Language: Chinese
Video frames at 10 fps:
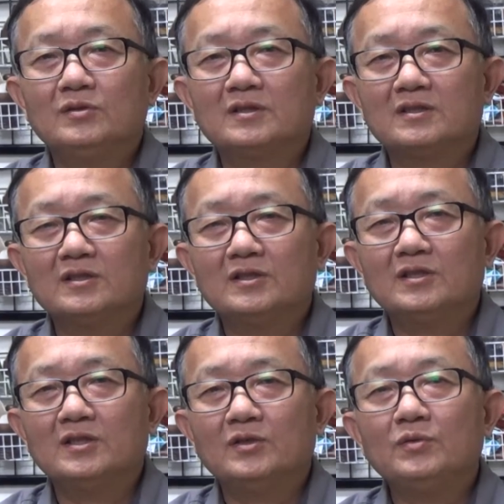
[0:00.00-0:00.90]
这
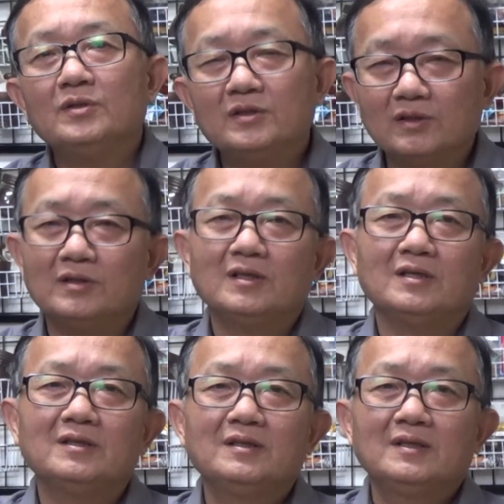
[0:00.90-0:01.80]
个运用哈。
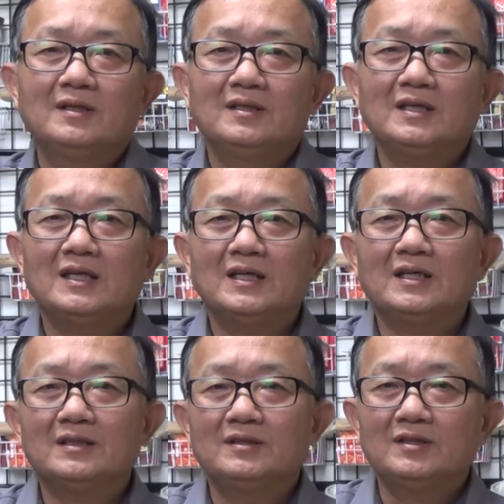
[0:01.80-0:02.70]

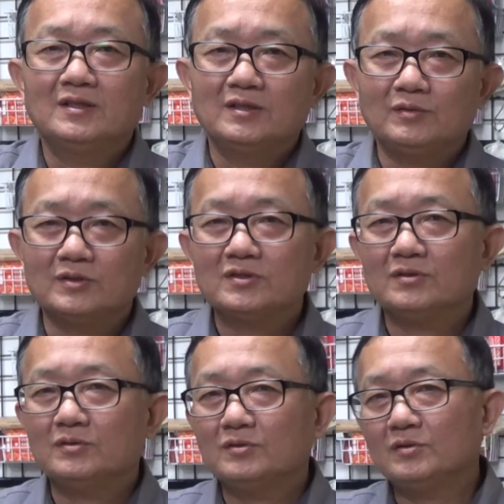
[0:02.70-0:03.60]
那我所
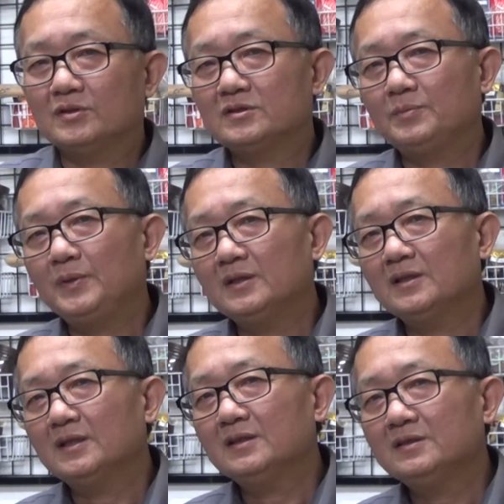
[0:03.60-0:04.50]
我这边
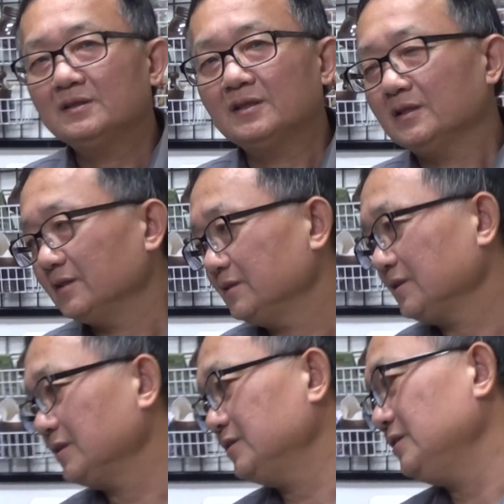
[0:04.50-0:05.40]
呢，啊，这
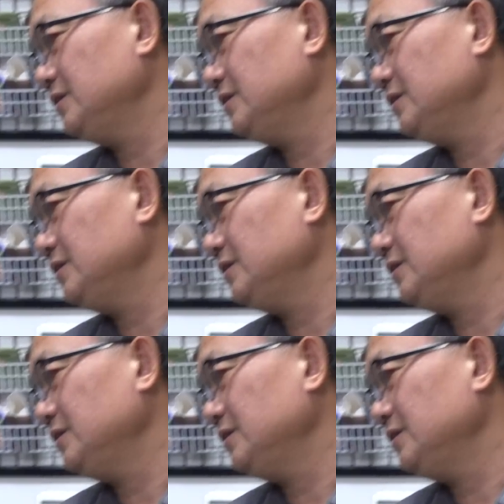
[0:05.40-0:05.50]
个机